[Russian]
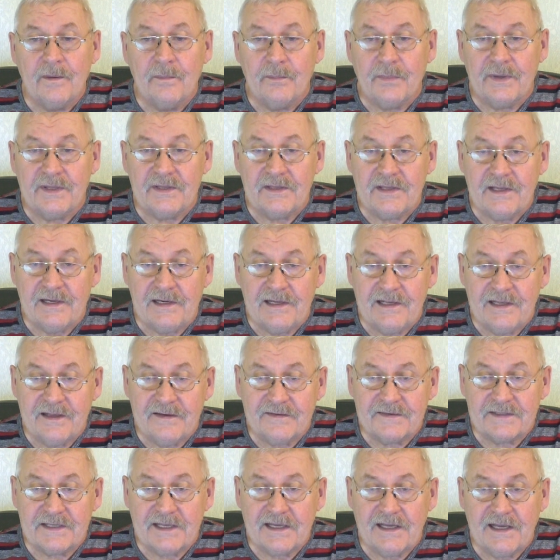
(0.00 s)

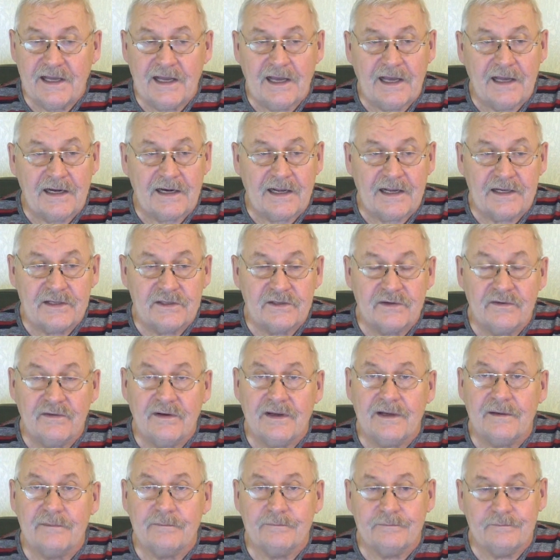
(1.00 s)
пантелеевская,
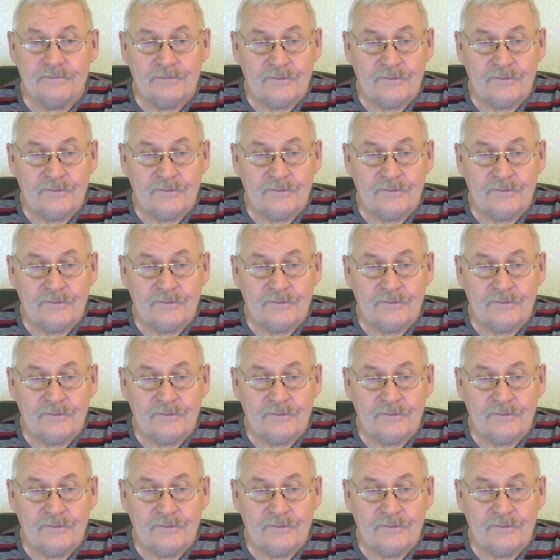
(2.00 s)
оранжевая.